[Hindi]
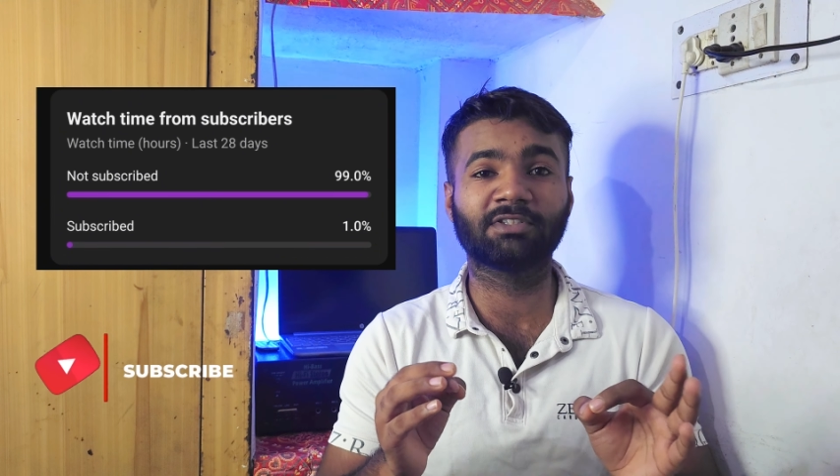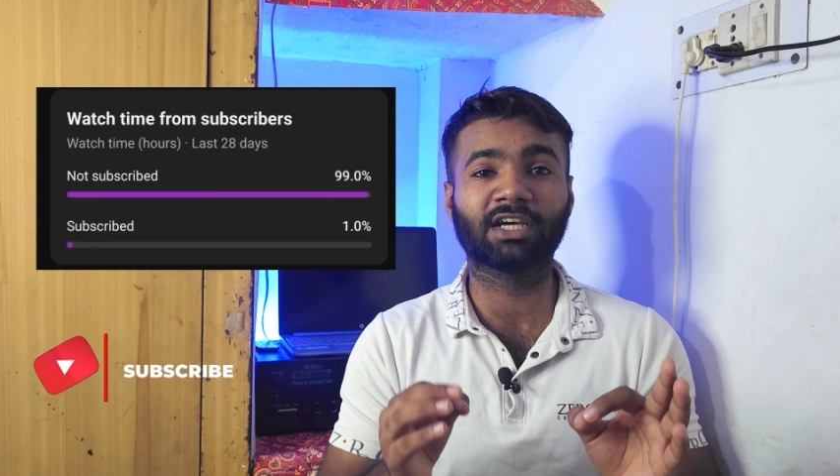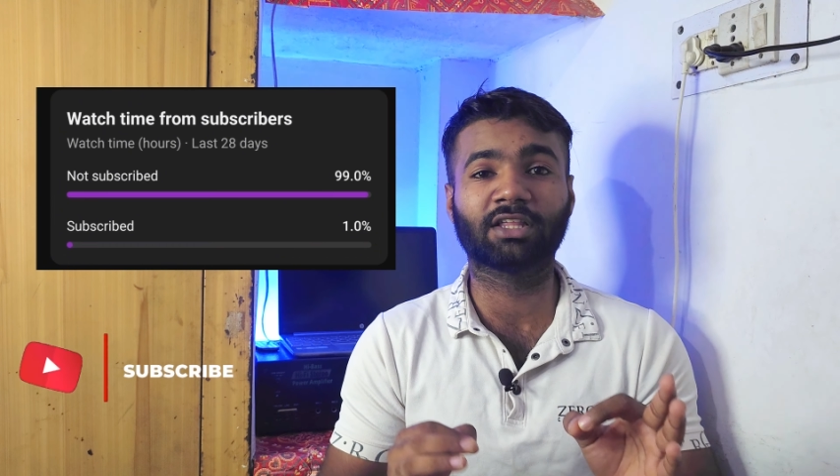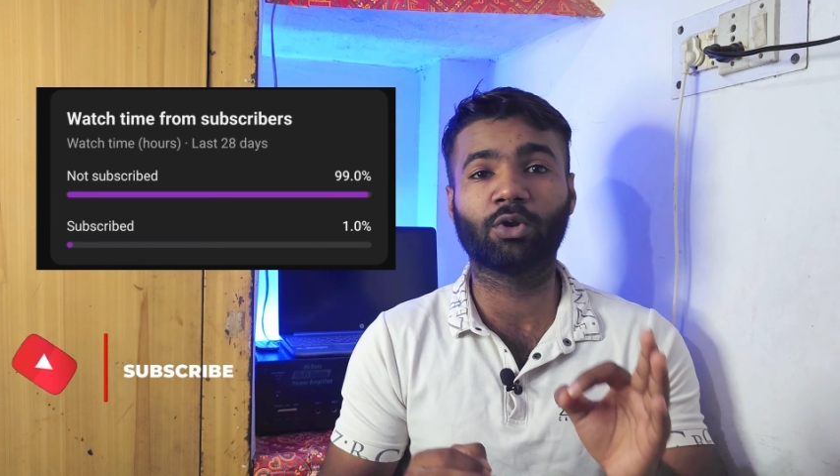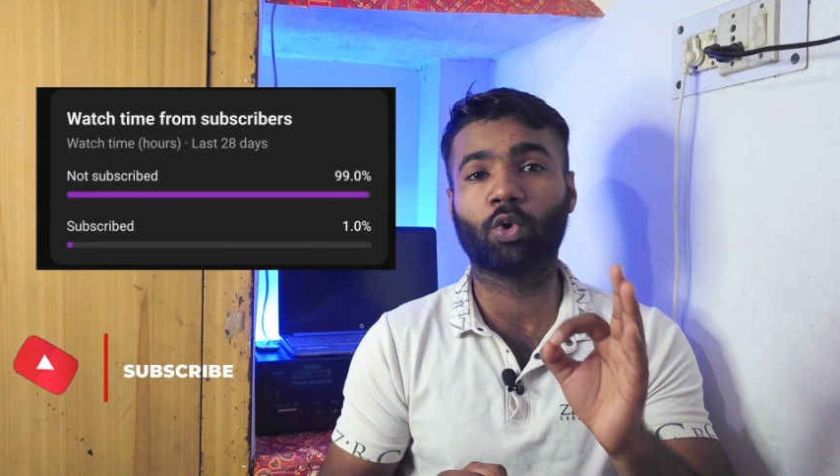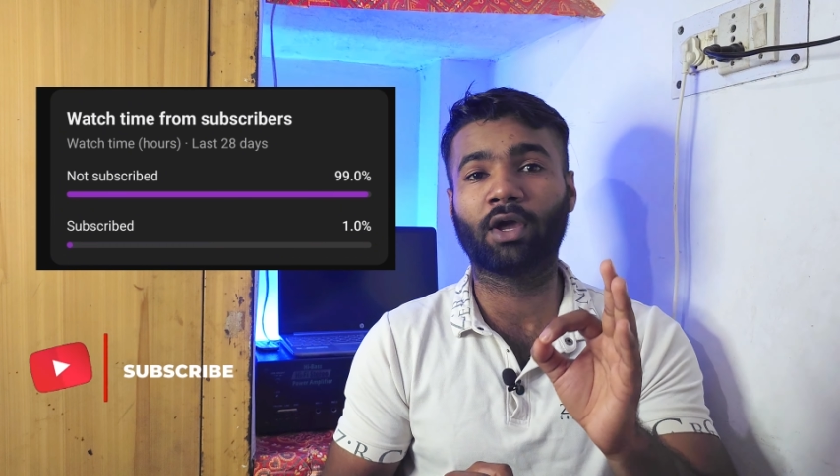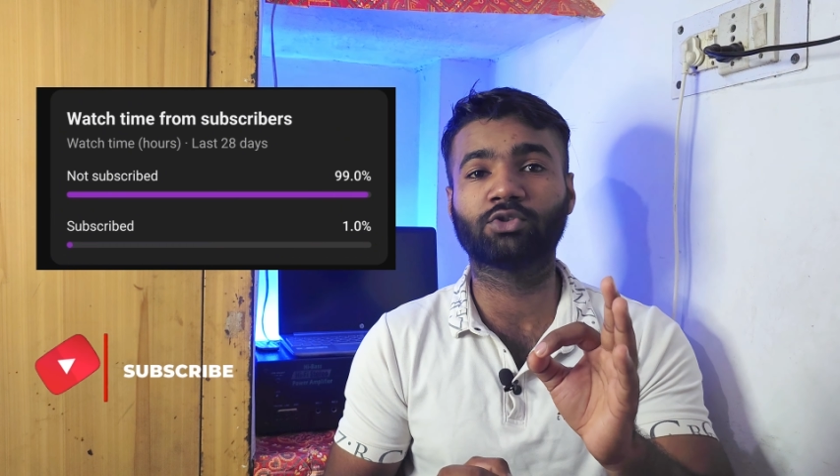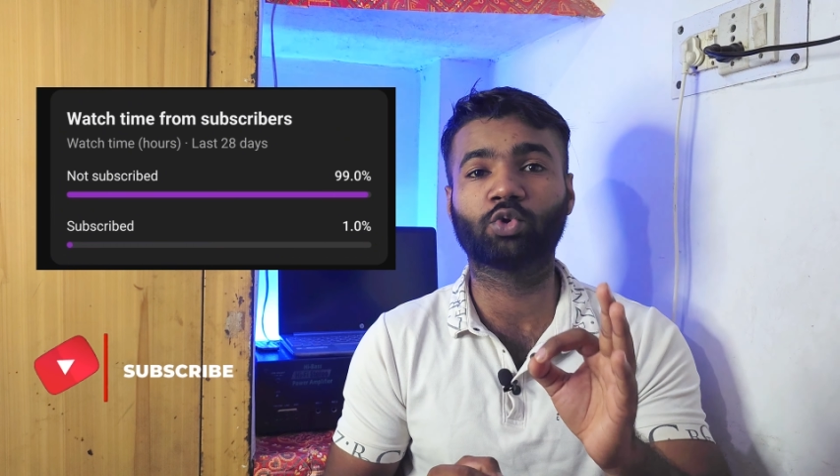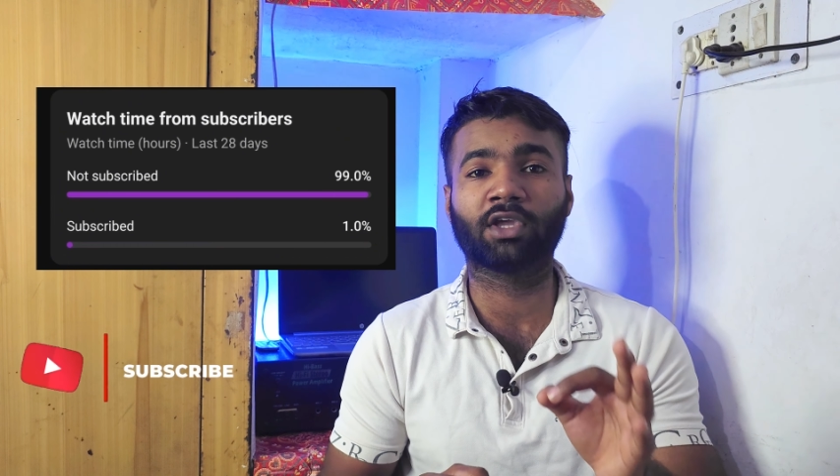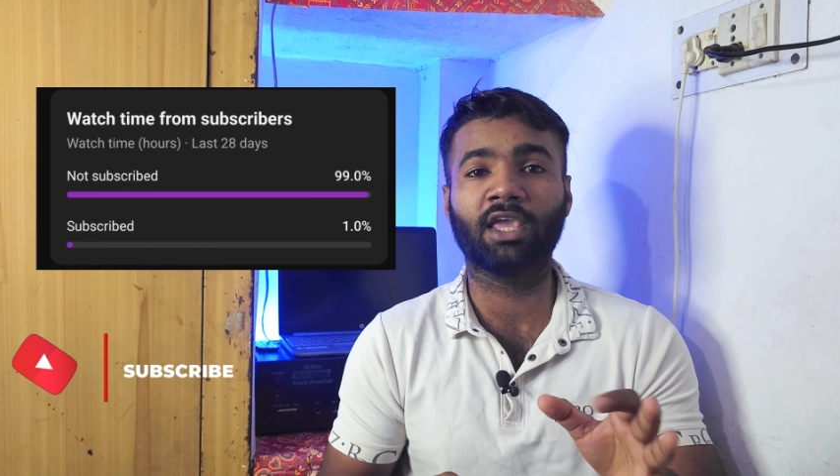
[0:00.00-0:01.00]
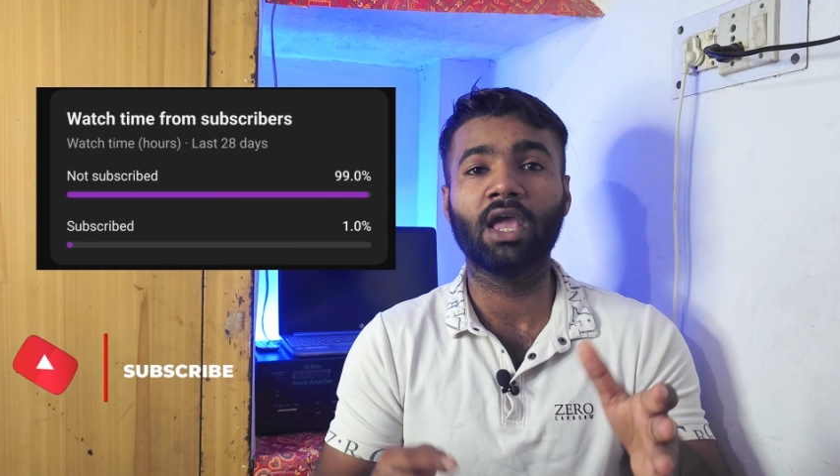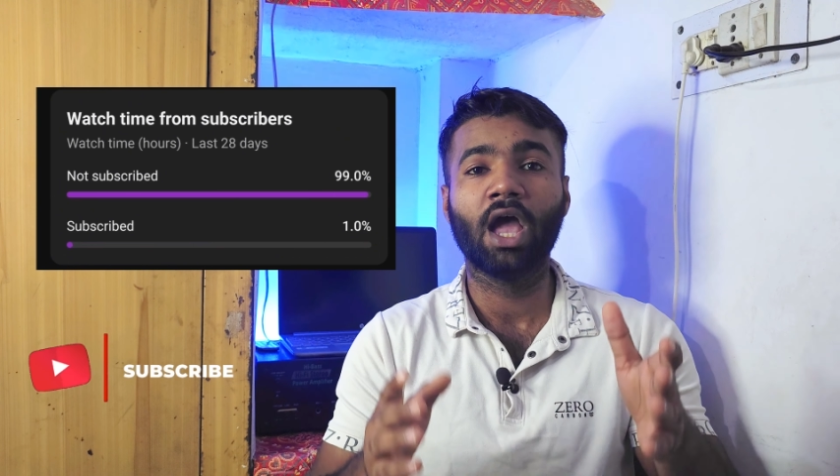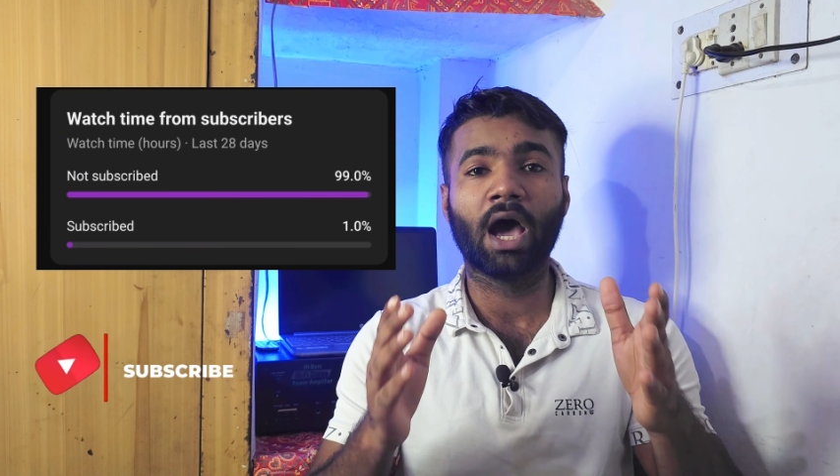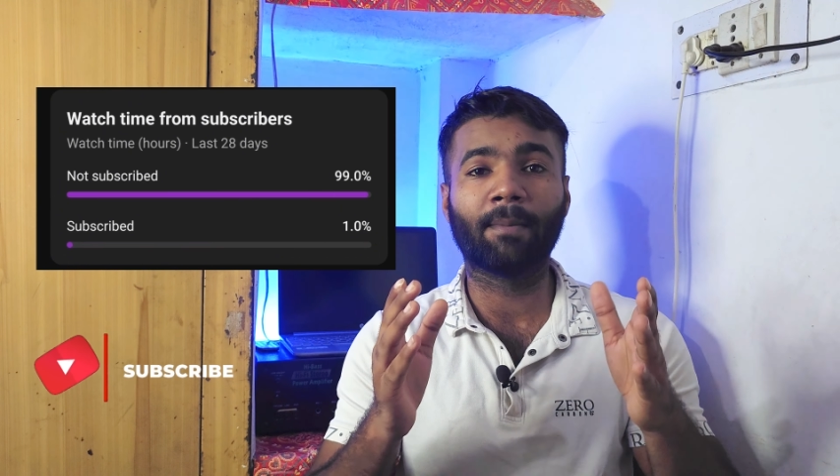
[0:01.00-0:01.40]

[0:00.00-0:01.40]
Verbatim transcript: से भी ज्यादा लोग हैं जो कि